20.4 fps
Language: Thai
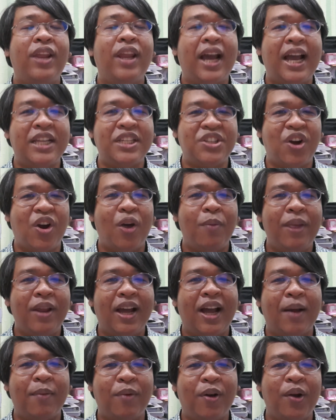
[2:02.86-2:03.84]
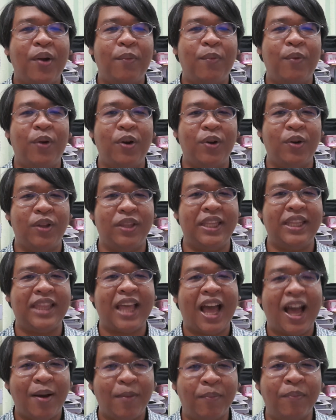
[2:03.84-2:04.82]
ถ้าใครชอบนะครับก็รบกวนกดติด
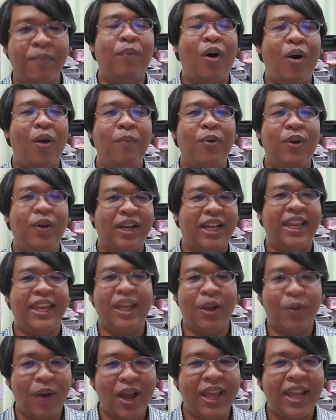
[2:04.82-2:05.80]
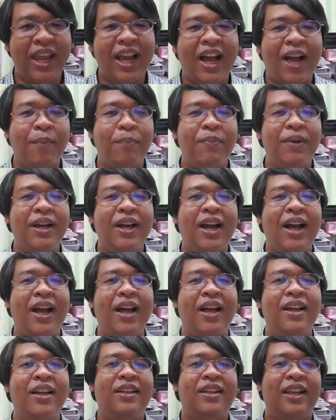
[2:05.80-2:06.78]
ตามพร้อมกดกระดิ่งไว้นะครับเพื่อ
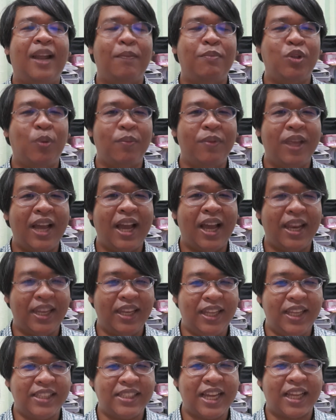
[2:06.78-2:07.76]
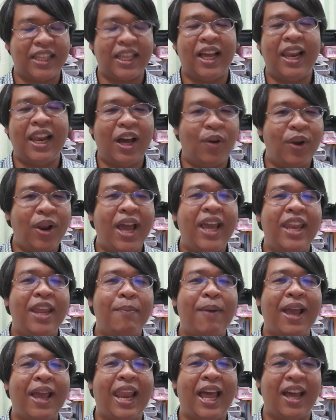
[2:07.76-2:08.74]
รับชมเนื้อหาดีๆจากทางเราได้ใน
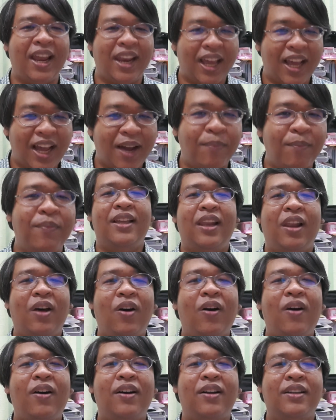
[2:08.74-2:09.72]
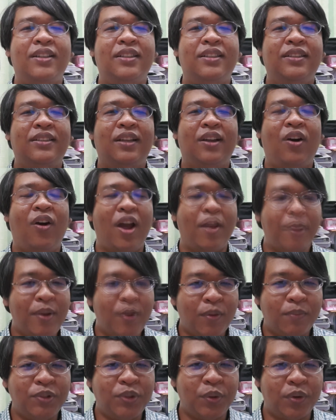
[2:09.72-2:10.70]
ภายหลังนะครับแล้วก็ขอให้มี
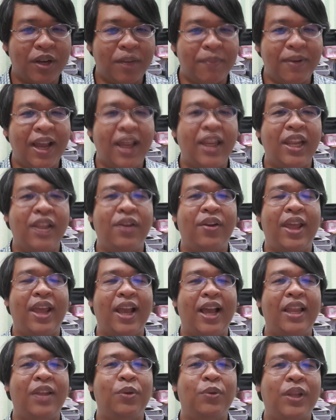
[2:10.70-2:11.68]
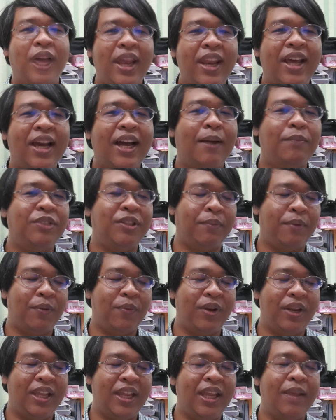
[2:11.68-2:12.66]
ความสุขกับงานในเรื่องการทุกท่านนะครับสำหรับ
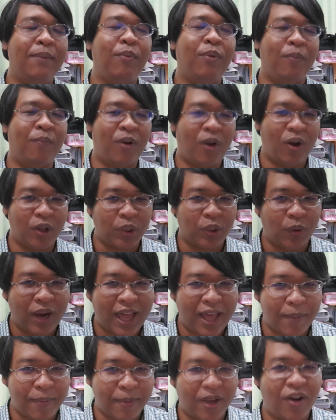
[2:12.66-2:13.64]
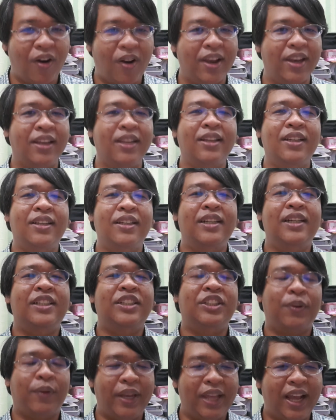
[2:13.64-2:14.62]
วันนี้ผมขอตัวลาไปก่อน
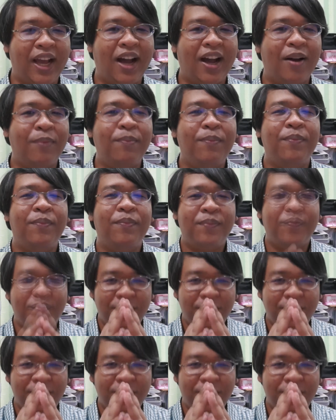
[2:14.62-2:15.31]
สวัสดีครับ